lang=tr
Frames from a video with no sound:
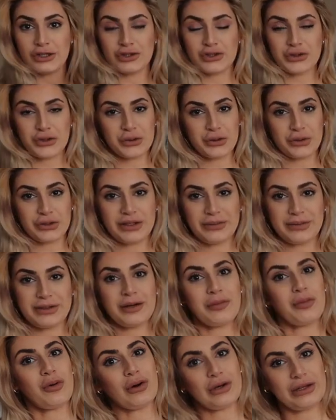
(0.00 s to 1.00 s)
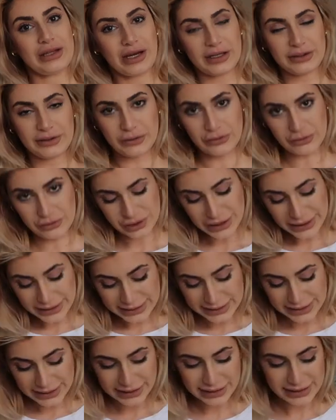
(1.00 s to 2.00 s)
Şurada bir de boydan
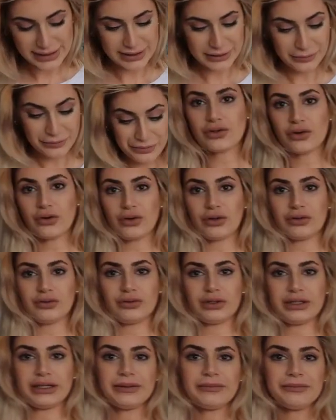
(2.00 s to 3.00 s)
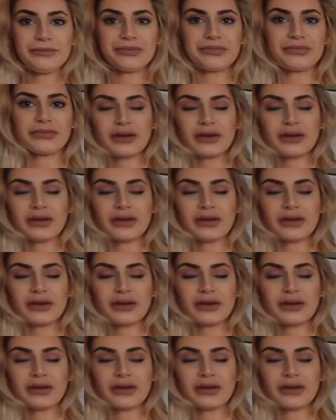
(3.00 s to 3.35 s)
göreceksiniz. Şöyle durayım.